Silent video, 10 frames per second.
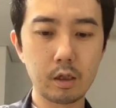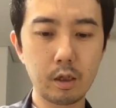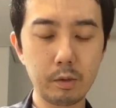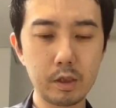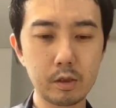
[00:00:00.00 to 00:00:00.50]

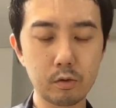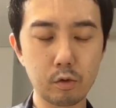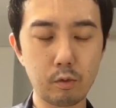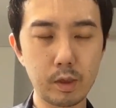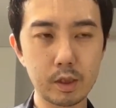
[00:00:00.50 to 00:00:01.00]
ダメージをそ
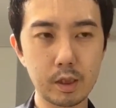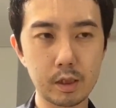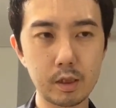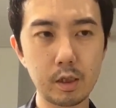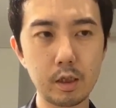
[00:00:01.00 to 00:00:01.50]
こまでさ
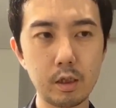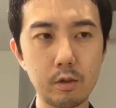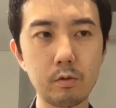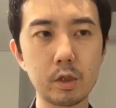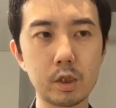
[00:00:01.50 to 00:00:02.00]
せない
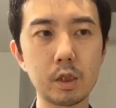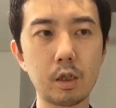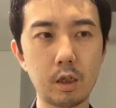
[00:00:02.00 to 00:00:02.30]
ようにしな